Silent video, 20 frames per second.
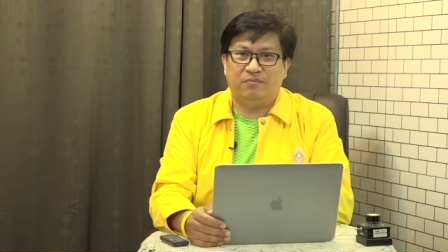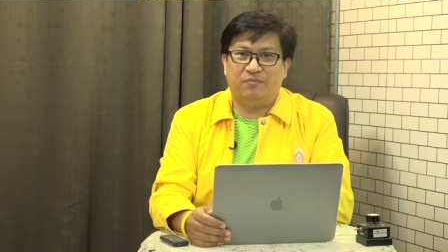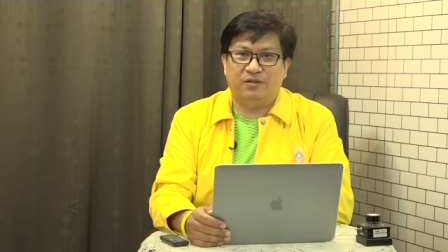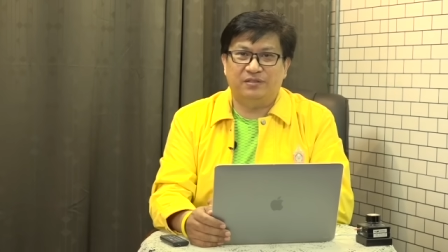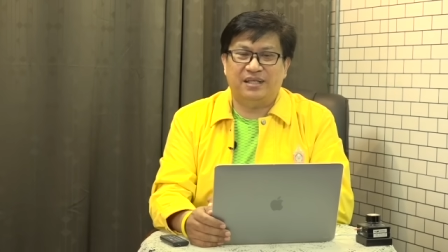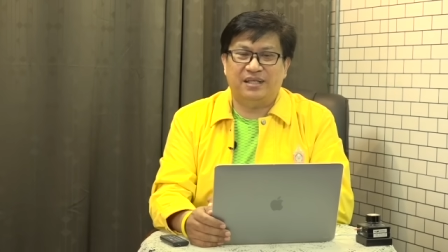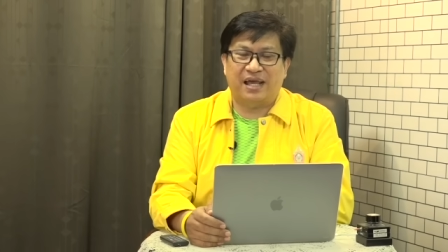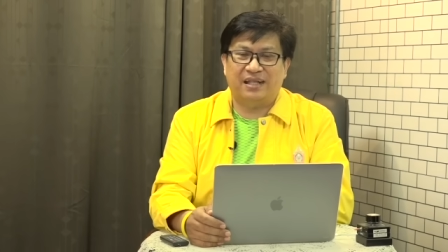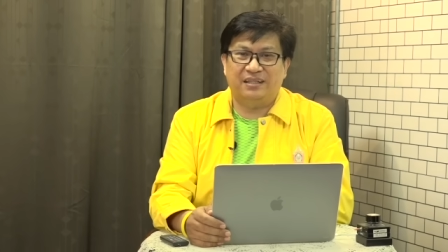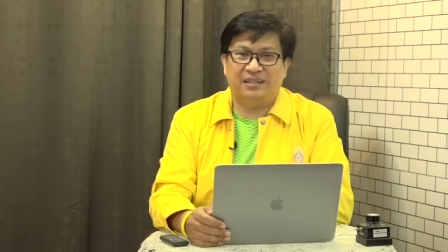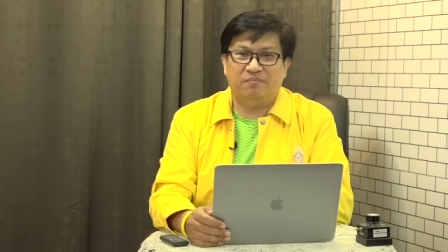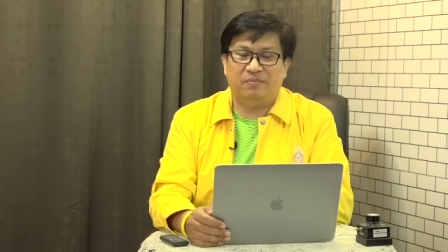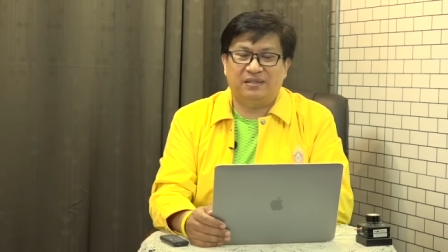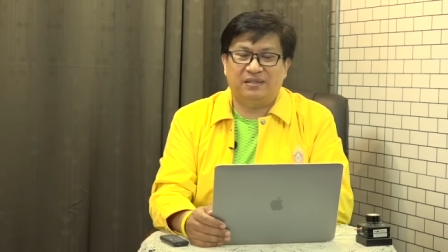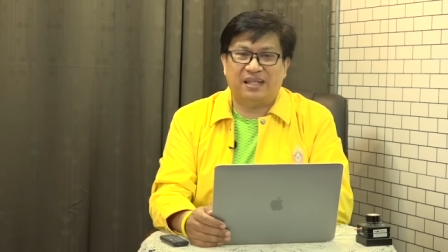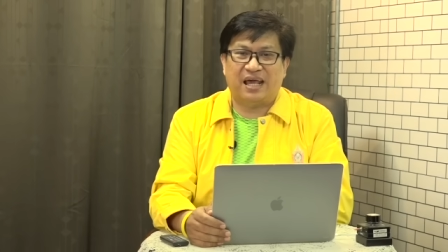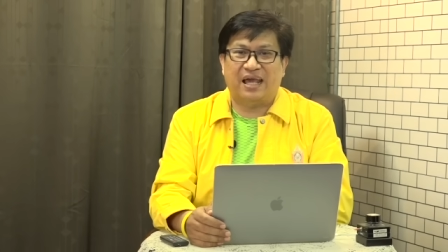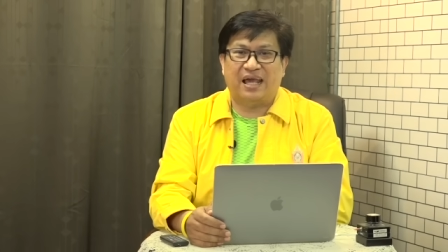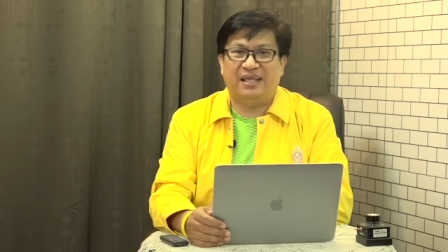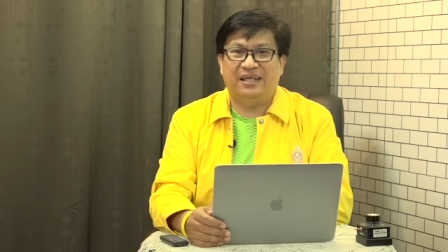ประชาธิป
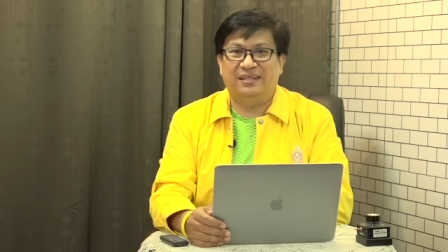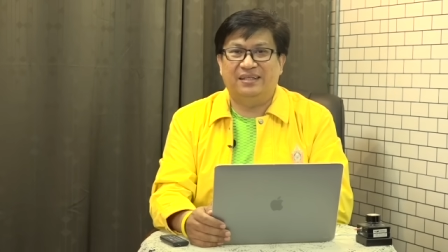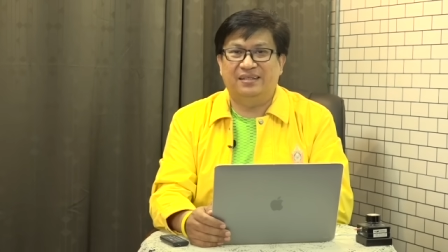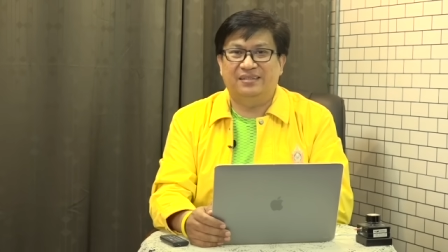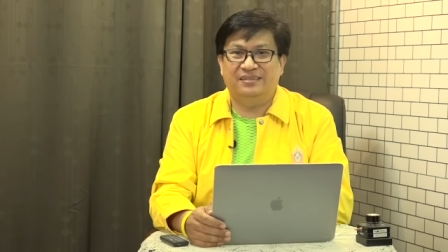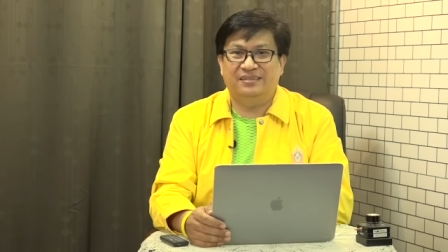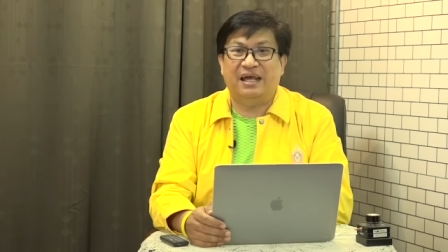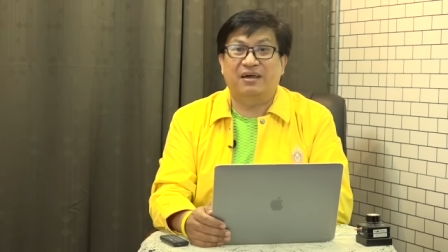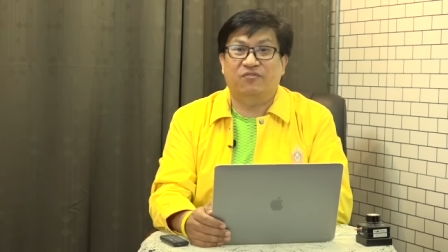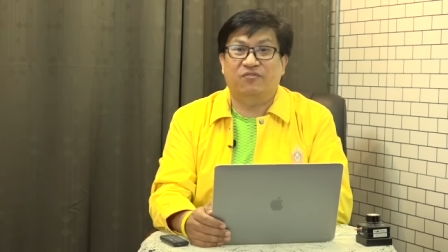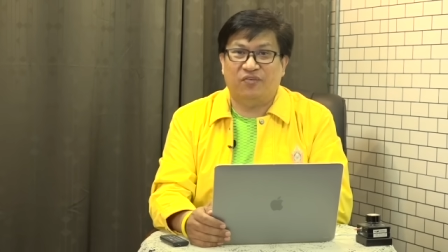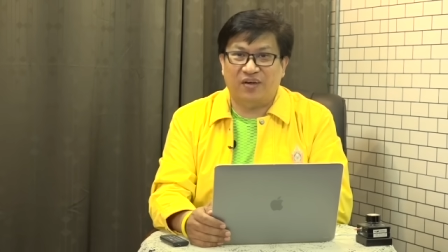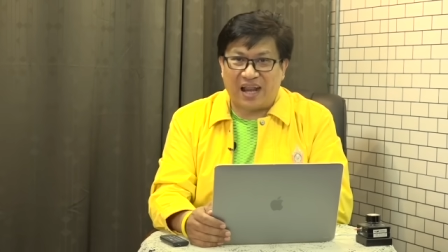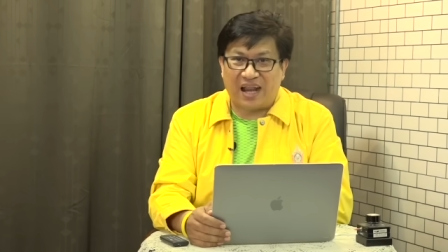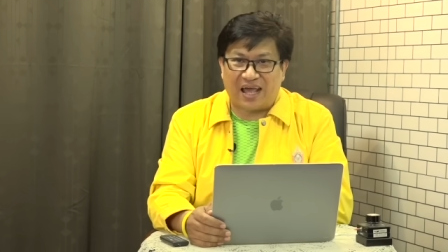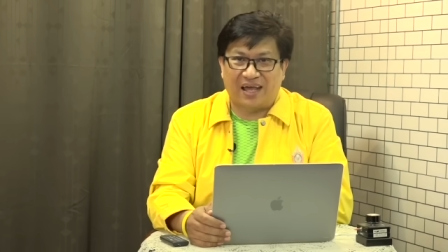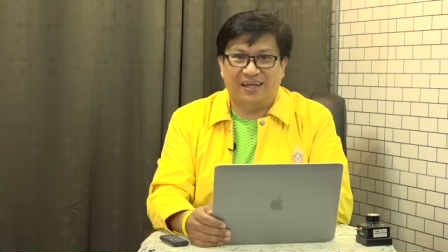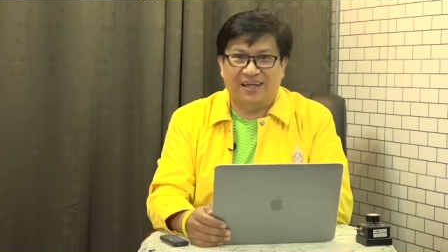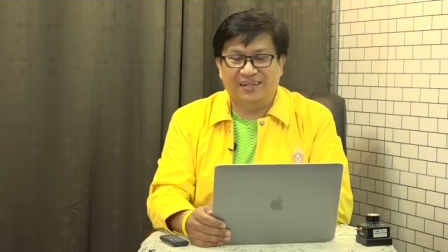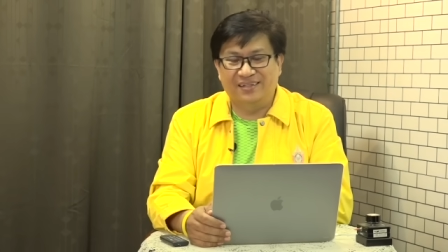ไตยจากฝ
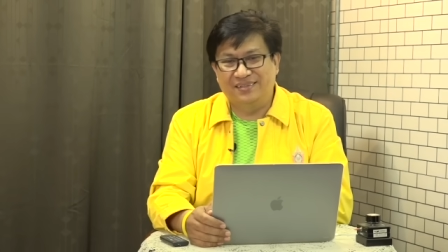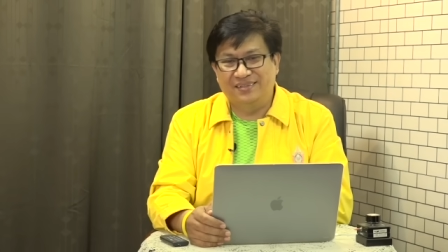รั่ง